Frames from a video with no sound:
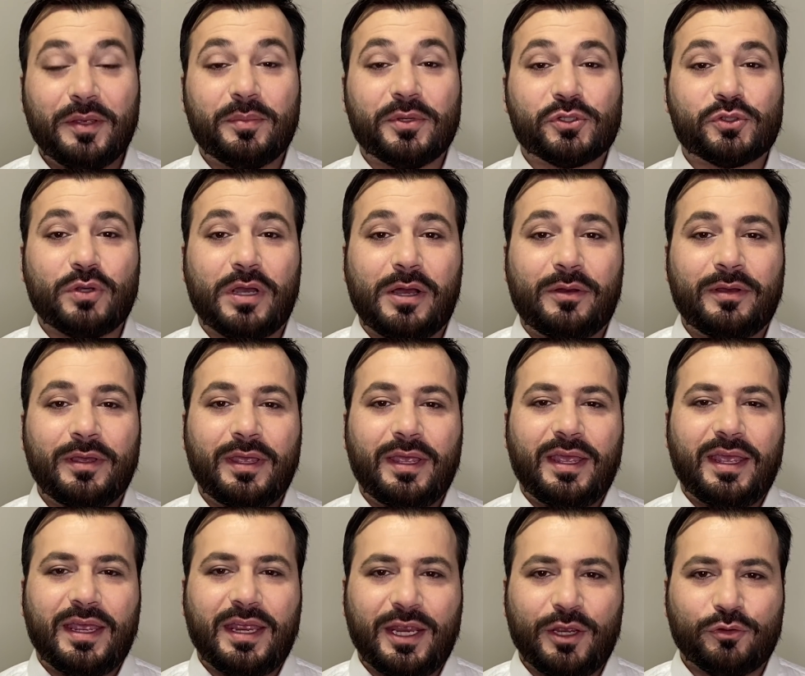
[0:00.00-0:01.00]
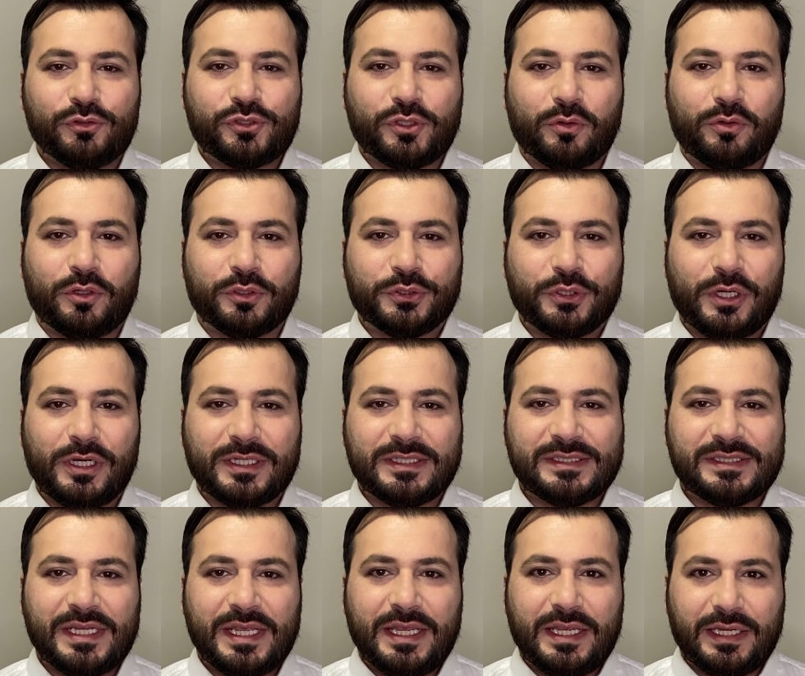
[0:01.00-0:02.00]
Pessoal, eu sou o
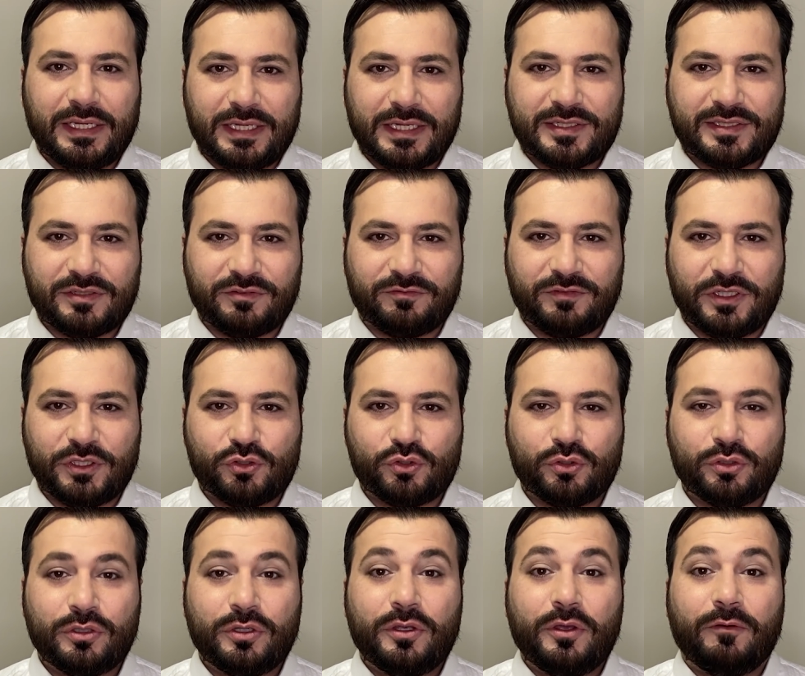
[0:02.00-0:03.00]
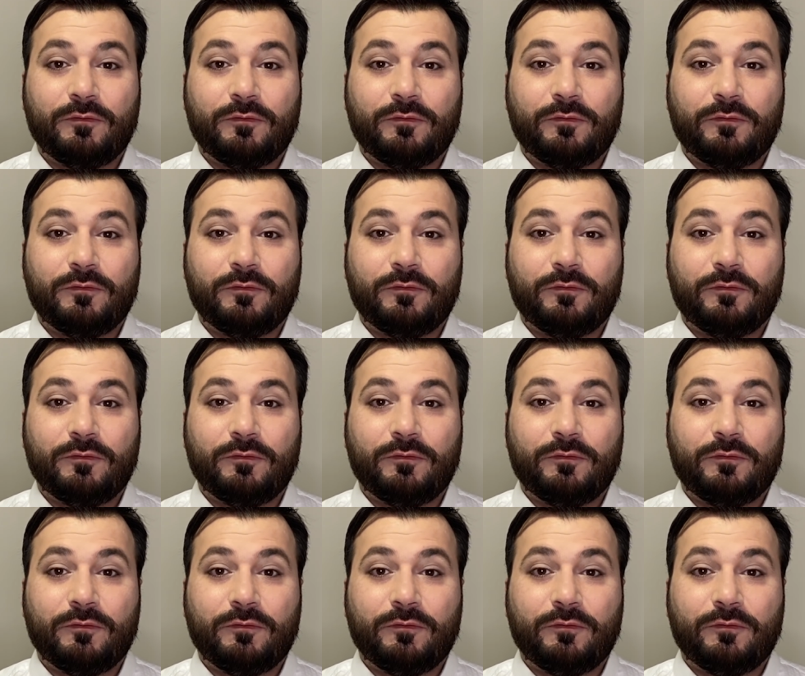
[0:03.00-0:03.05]
Rodox e nesse vídeo